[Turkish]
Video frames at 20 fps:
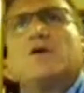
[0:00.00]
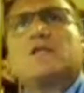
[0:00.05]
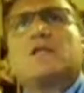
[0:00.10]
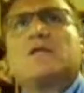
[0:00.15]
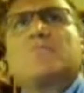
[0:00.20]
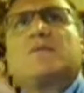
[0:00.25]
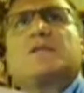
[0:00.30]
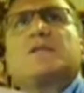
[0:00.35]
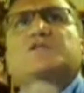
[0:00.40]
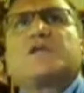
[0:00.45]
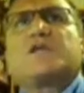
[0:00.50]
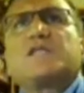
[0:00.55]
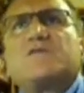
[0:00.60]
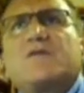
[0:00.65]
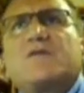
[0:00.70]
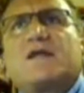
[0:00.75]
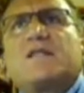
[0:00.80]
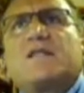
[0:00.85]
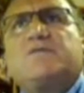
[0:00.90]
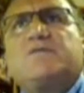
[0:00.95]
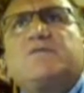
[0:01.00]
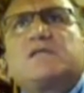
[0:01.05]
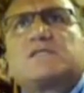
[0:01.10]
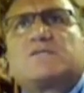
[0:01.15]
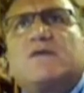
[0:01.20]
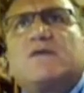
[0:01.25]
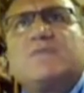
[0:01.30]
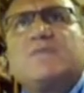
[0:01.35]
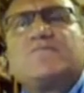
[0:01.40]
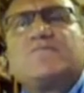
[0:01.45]
Bu adamların ne çeti var ne bir
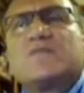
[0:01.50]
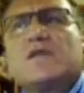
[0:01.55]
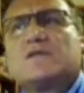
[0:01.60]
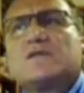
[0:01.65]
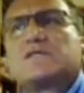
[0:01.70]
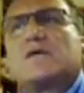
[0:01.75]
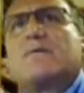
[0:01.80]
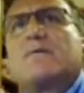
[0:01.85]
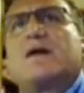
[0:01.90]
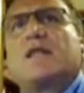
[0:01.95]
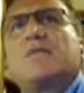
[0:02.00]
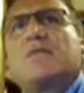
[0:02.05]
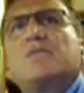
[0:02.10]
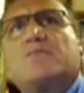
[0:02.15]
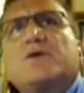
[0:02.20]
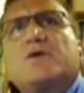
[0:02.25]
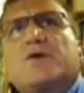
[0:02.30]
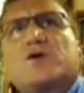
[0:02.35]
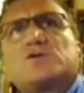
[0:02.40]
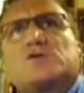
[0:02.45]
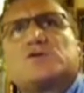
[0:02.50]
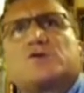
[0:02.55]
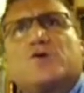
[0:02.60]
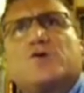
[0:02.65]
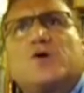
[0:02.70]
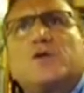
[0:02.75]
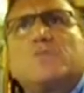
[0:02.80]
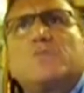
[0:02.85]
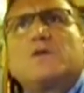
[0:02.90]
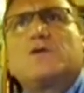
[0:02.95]
şeysi var. Sabahleyin bir bakıyorsun
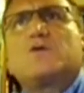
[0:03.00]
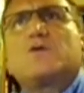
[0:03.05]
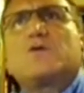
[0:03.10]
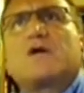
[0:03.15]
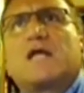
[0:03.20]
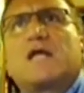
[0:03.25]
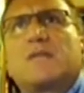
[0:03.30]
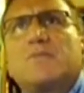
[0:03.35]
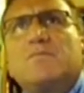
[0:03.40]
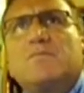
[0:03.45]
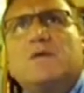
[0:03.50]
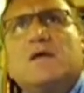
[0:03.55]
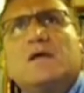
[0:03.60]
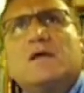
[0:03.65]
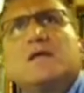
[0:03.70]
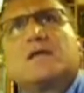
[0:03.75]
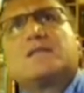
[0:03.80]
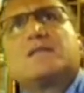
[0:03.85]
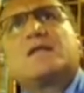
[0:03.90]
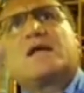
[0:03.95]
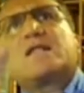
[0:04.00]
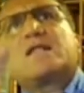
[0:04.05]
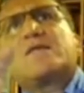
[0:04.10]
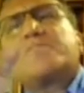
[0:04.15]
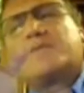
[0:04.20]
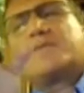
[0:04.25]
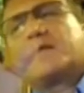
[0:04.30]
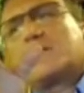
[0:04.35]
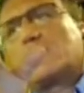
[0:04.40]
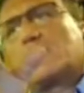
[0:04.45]
köylüm gidiyor garibim.
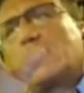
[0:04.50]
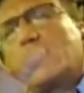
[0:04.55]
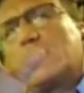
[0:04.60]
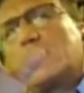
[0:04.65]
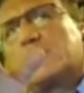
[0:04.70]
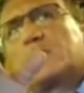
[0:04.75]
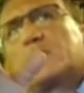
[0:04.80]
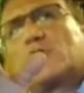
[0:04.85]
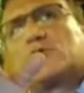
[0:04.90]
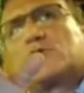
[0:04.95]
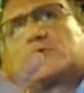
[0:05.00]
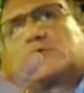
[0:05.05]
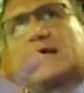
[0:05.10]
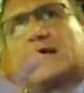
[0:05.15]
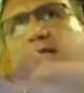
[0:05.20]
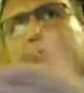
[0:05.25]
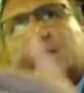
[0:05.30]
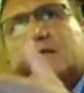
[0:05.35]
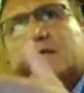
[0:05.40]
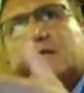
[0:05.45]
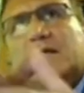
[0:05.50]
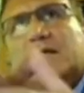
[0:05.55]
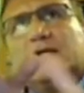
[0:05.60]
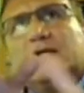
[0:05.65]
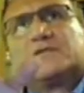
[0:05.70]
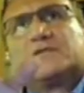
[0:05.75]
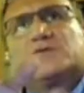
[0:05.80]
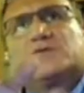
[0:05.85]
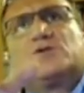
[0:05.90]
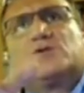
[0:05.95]
Yıllardan beri koyunlarını otardığı
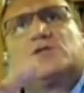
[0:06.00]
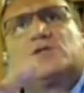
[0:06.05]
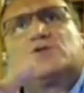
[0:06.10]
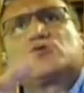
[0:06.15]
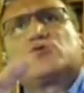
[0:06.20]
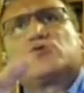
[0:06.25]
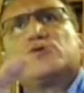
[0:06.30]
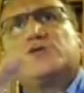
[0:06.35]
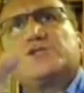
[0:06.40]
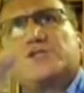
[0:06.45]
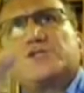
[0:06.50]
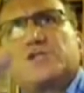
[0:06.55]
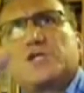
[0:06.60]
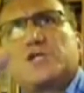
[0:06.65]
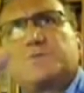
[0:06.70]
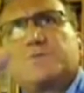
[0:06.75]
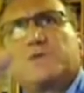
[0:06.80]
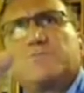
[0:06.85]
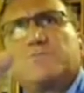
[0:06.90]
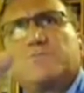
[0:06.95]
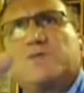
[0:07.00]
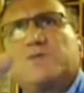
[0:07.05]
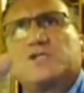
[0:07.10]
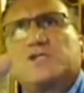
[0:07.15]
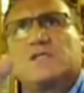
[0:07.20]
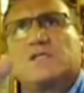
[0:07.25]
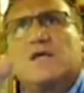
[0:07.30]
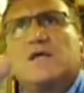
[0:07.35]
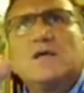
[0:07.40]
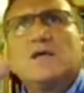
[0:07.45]
suyun içi çeşmenin
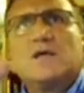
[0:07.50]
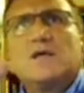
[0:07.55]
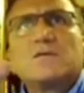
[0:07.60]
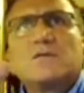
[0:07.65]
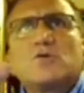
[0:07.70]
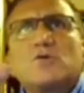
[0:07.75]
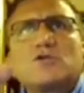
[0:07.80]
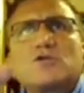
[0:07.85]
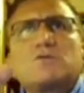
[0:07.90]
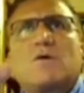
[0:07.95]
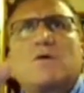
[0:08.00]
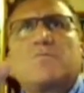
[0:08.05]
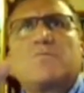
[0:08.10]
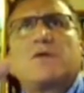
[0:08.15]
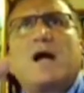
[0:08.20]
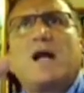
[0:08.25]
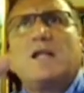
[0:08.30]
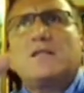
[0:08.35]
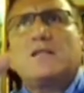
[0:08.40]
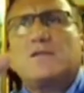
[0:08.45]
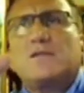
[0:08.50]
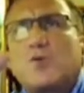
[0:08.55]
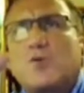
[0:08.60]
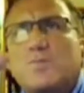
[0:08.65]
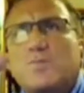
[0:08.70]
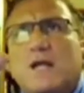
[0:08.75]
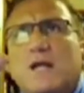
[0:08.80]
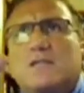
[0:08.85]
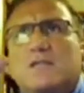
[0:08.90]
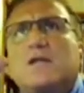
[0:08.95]
başında kocaman bir alet
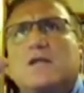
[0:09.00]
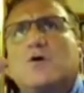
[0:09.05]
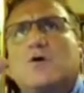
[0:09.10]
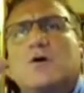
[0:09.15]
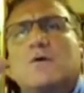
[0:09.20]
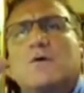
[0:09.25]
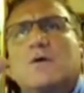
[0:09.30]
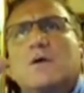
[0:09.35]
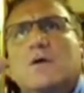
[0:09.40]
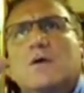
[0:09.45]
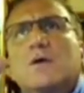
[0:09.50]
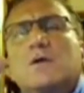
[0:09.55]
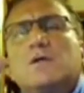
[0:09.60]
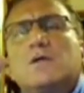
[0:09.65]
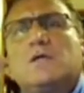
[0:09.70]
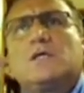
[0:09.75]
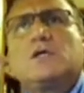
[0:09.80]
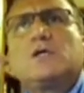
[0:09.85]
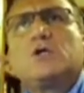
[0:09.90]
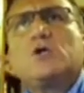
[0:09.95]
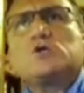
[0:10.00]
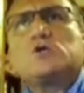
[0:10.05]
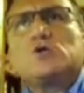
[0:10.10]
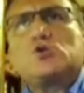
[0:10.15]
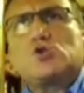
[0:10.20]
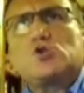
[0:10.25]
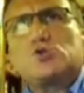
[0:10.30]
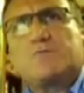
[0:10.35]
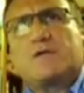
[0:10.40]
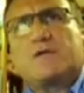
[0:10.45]
toprağa deliyor.
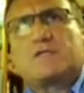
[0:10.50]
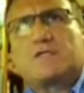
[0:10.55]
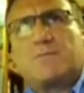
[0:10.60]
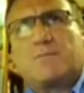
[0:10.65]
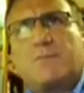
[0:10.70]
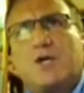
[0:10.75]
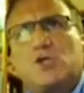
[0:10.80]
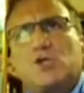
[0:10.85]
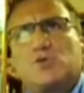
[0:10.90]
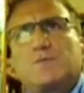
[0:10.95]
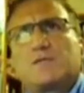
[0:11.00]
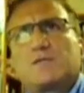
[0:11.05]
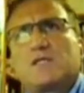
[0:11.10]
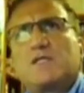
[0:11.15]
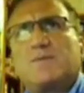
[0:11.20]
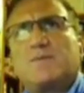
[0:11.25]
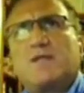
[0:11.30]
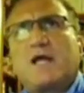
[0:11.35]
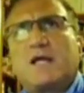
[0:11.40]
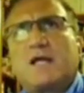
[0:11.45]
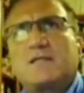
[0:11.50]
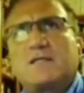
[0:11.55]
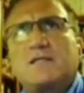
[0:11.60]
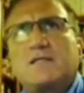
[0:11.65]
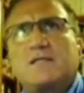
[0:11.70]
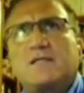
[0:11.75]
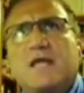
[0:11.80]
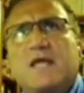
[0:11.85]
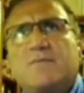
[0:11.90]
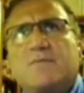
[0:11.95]
200-300 metre, 500 metre dibine
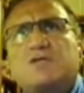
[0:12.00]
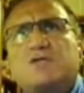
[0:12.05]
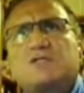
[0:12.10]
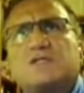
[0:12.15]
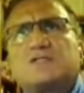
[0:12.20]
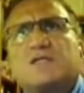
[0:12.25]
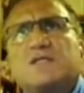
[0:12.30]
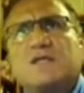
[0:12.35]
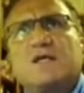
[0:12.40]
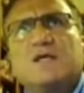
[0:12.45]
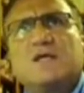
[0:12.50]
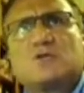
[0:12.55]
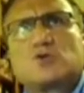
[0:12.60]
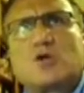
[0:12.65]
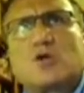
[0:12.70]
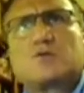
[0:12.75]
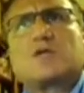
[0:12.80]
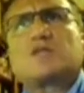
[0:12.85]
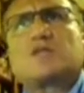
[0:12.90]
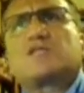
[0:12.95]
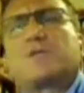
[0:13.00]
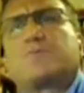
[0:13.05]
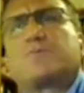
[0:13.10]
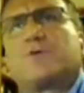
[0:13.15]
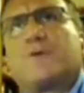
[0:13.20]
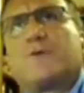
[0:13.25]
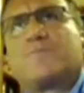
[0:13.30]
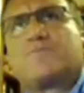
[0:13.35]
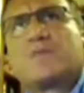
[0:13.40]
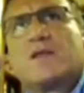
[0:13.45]
kadar neymiş işte sondaj
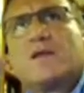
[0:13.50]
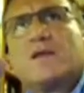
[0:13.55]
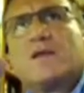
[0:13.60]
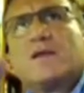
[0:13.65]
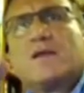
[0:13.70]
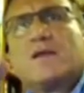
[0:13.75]
yapıyor.